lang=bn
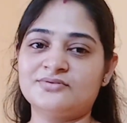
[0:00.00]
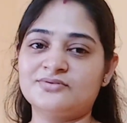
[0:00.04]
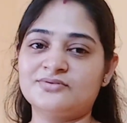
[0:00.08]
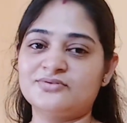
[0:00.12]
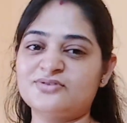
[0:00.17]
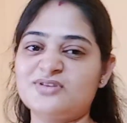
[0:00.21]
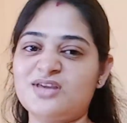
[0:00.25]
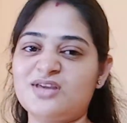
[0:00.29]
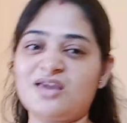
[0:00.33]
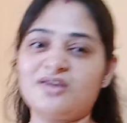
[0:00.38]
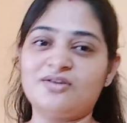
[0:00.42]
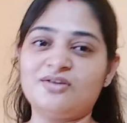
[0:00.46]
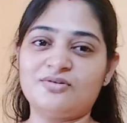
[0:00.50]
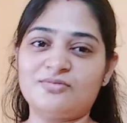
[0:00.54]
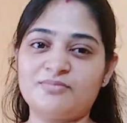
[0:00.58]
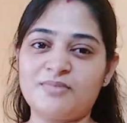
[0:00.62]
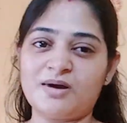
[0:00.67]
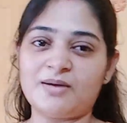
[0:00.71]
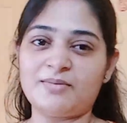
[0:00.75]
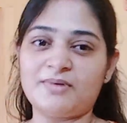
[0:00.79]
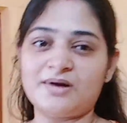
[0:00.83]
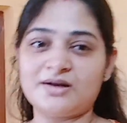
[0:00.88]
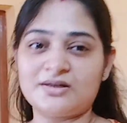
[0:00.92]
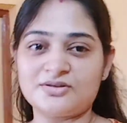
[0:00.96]
তো যাই হোক
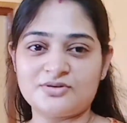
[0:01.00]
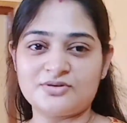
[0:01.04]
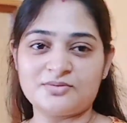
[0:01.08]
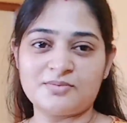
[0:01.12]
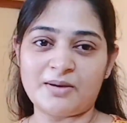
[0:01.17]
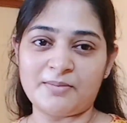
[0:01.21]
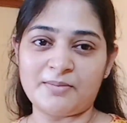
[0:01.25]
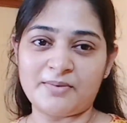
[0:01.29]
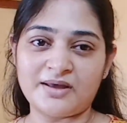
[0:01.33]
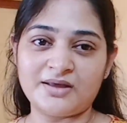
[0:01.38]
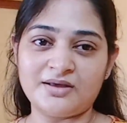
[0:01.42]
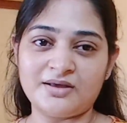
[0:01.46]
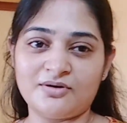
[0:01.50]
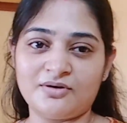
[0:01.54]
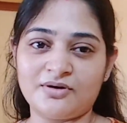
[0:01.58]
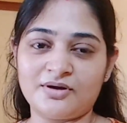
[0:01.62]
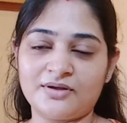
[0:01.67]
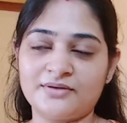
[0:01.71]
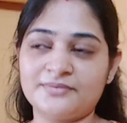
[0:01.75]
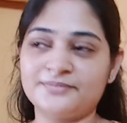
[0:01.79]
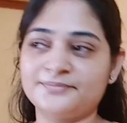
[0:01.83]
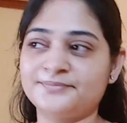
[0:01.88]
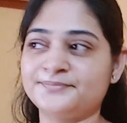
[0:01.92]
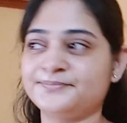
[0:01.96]
বাবারা তো বাবাই হয়
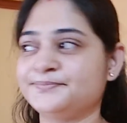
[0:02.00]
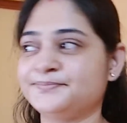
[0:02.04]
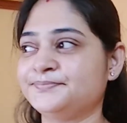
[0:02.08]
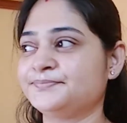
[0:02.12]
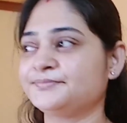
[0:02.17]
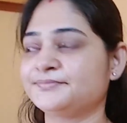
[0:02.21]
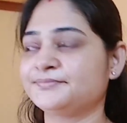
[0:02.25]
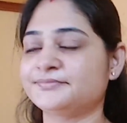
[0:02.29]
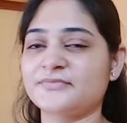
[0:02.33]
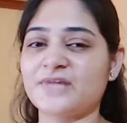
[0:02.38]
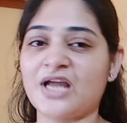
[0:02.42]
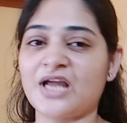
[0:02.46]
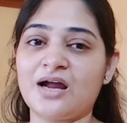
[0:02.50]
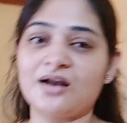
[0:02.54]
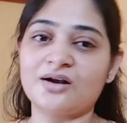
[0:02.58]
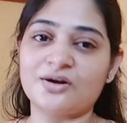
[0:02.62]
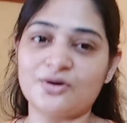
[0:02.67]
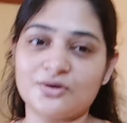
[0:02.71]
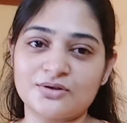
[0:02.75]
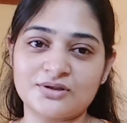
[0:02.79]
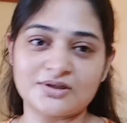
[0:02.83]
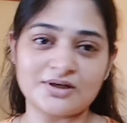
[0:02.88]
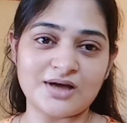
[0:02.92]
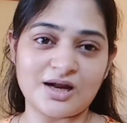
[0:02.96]
কার
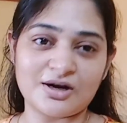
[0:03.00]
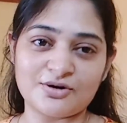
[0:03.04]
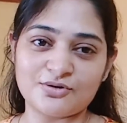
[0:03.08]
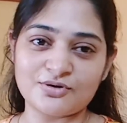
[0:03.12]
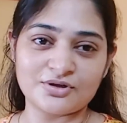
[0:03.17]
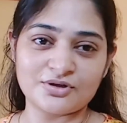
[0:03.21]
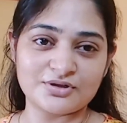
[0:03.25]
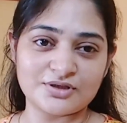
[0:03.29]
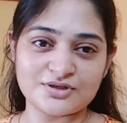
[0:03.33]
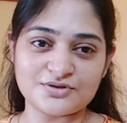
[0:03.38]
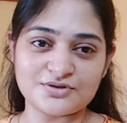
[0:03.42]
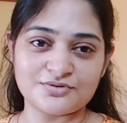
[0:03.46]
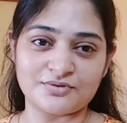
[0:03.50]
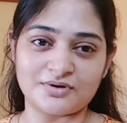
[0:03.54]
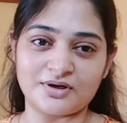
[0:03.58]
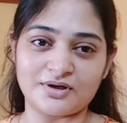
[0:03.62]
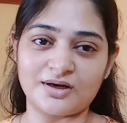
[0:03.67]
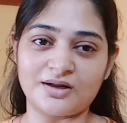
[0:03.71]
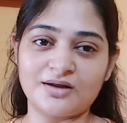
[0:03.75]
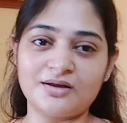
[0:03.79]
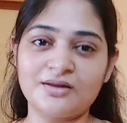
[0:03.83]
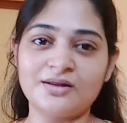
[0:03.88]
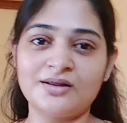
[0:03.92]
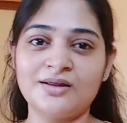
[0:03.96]
কথা কারোর কথাই শোনে
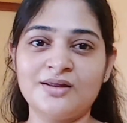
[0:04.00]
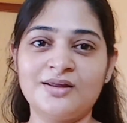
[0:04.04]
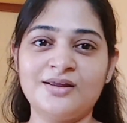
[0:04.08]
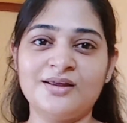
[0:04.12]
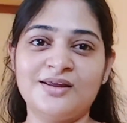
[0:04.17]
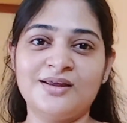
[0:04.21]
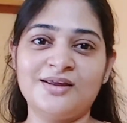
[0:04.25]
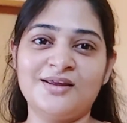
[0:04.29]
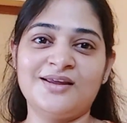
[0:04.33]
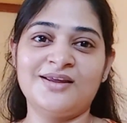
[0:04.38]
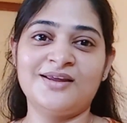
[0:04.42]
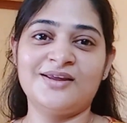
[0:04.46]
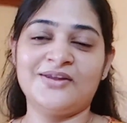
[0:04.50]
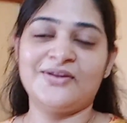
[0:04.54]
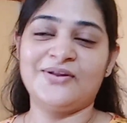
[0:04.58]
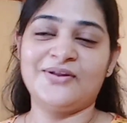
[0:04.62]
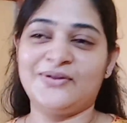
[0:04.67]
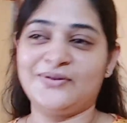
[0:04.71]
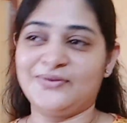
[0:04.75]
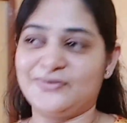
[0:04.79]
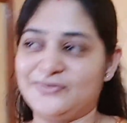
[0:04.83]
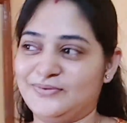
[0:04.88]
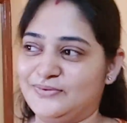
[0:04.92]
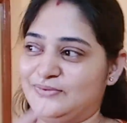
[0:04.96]
না
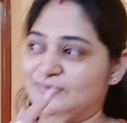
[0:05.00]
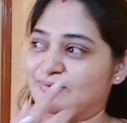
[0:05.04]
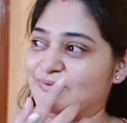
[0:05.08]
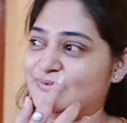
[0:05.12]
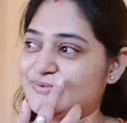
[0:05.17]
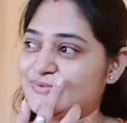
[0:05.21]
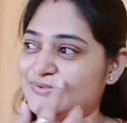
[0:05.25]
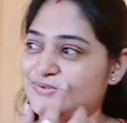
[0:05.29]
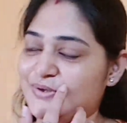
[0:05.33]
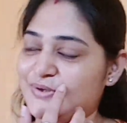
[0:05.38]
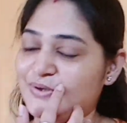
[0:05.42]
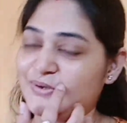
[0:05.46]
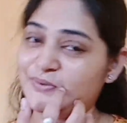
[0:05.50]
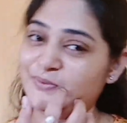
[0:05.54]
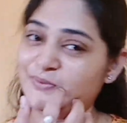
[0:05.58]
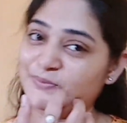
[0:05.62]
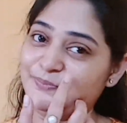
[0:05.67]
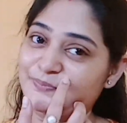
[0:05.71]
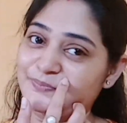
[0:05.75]
তো চলো